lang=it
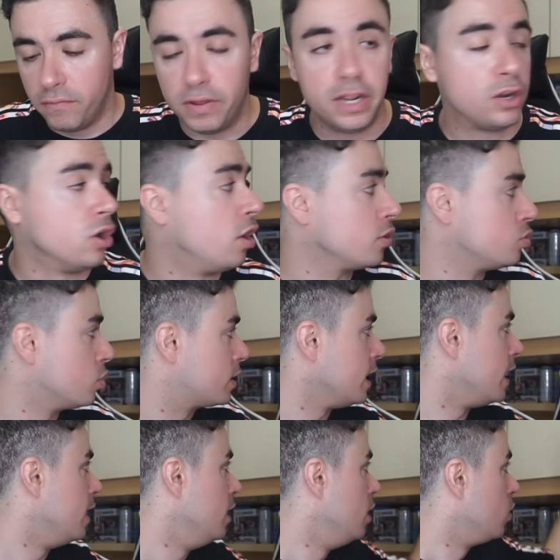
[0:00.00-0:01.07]
vi ricordo
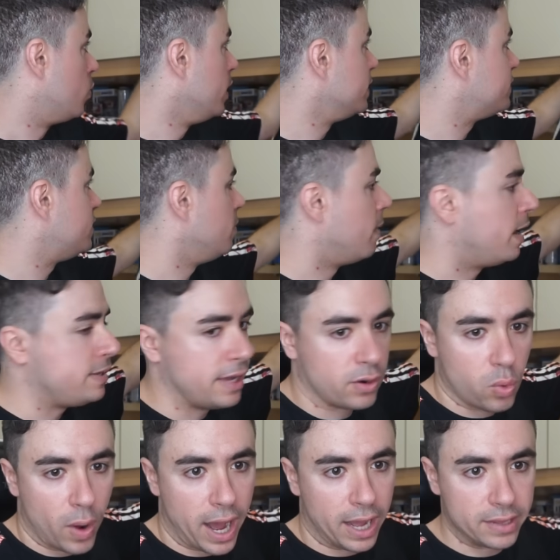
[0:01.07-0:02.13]
che queste maglie
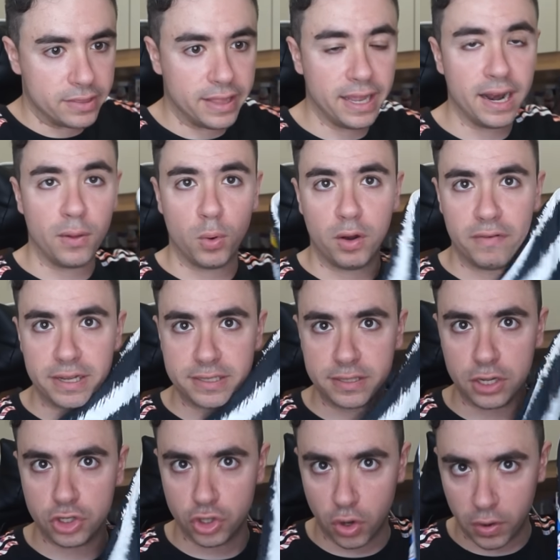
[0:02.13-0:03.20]
qua della nuova
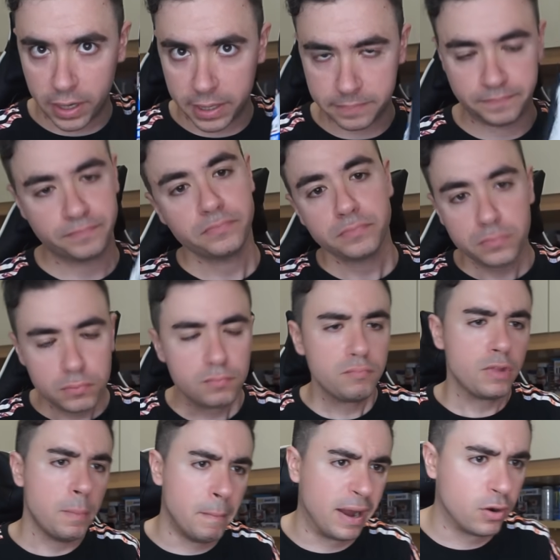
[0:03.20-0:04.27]
stagione,
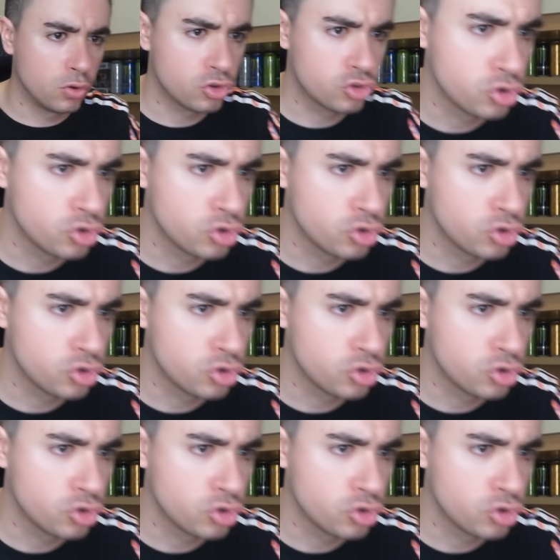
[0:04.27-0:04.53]
ma non